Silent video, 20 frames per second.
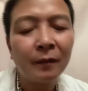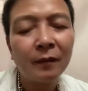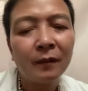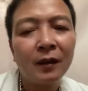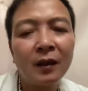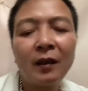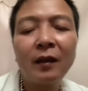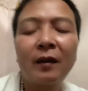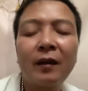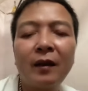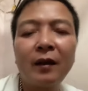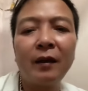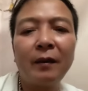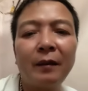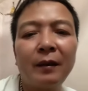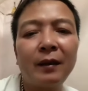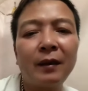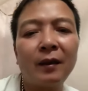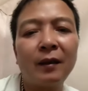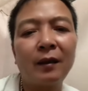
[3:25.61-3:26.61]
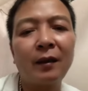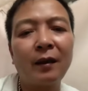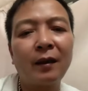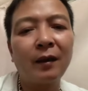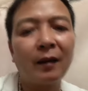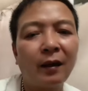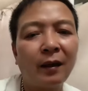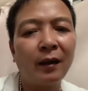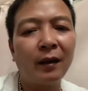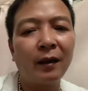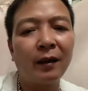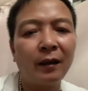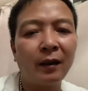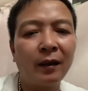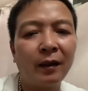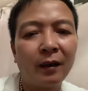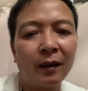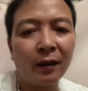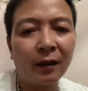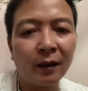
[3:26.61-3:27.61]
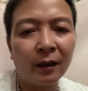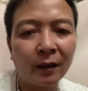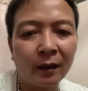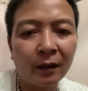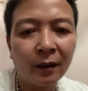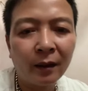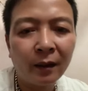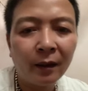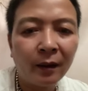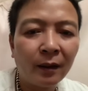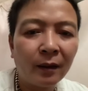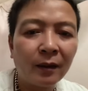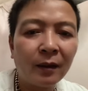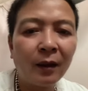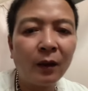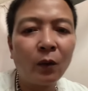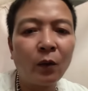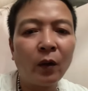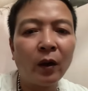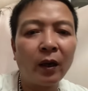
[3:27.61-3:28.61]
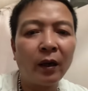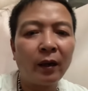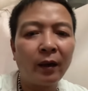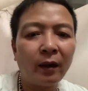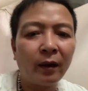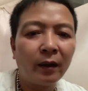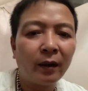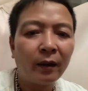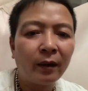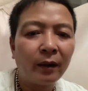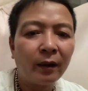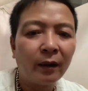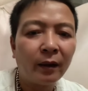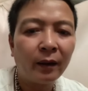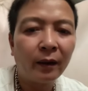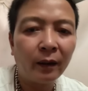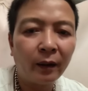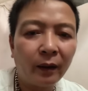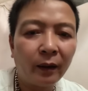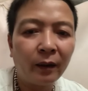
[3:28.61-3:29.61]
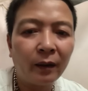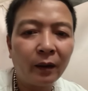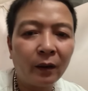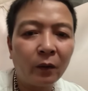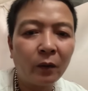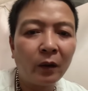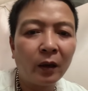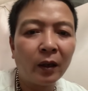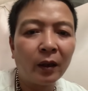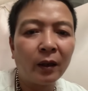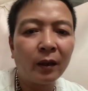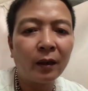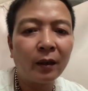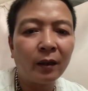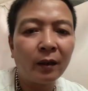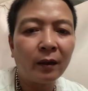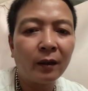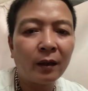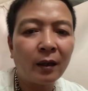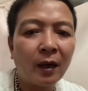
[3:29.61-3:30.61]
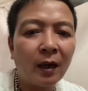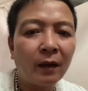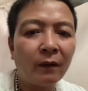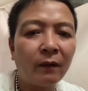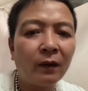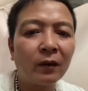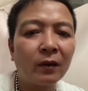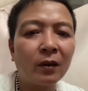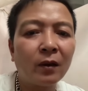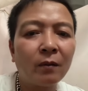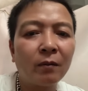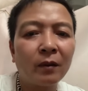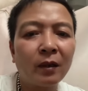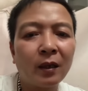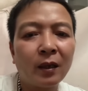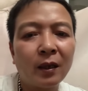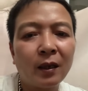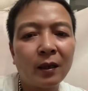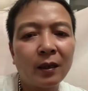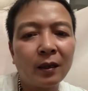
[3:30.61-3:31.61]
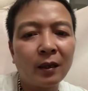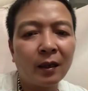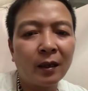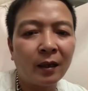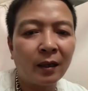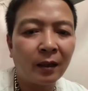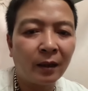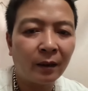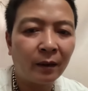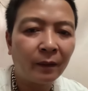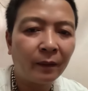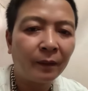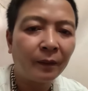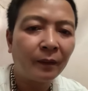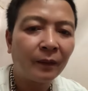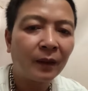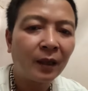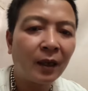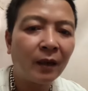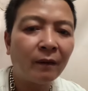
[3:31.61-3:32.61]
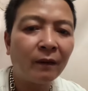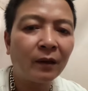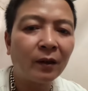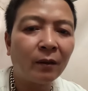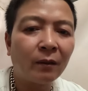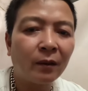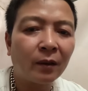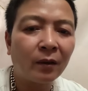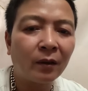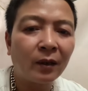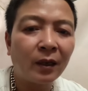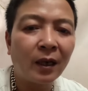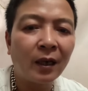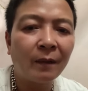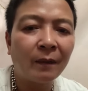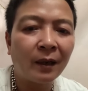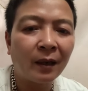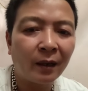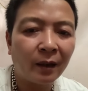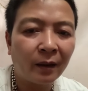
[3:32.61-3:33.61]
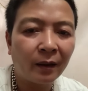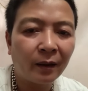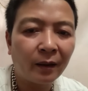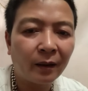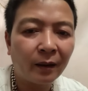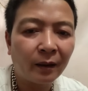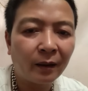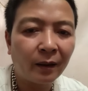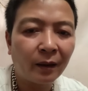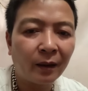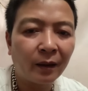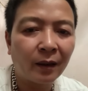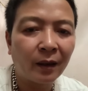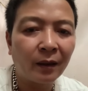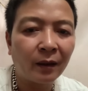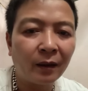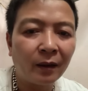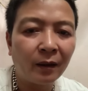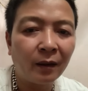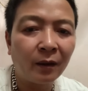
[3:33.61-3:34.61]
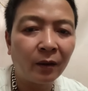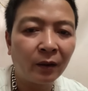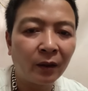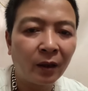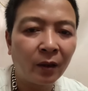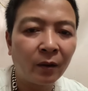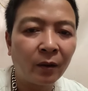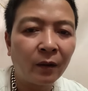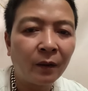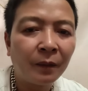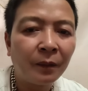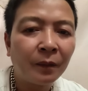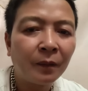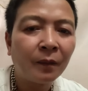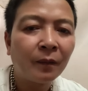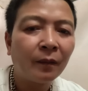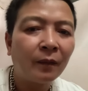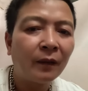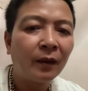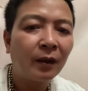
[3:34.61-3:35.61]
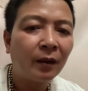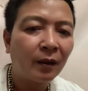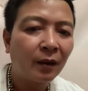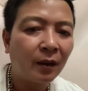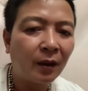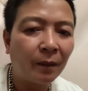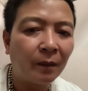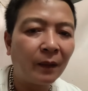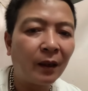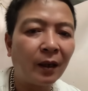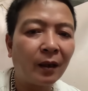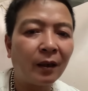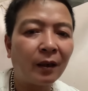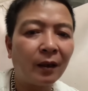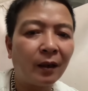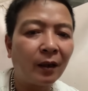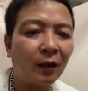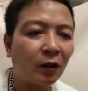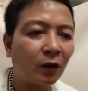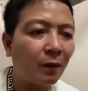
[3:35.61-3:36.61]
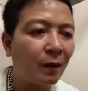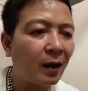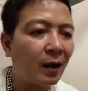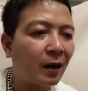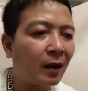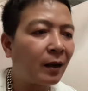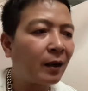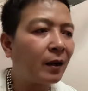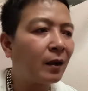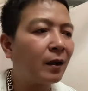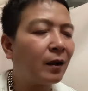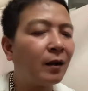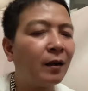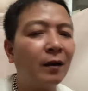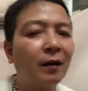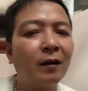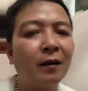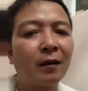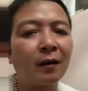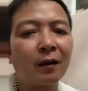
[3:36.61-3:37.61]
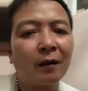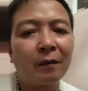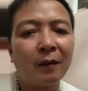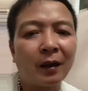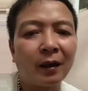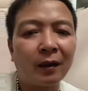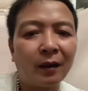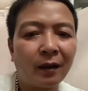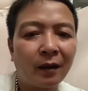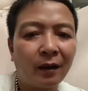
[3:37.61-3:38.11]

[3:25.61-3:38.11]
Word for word: thì khi bây giờ thì khi lên đến uh, chính quyền ấy thì thì chính quyền uh, hai vợ chồng nhà nhà này hai vợ chồng nhà con trai bà này tức là cả đứa dâu chấp nhận để cho bà ở cái mảnh đất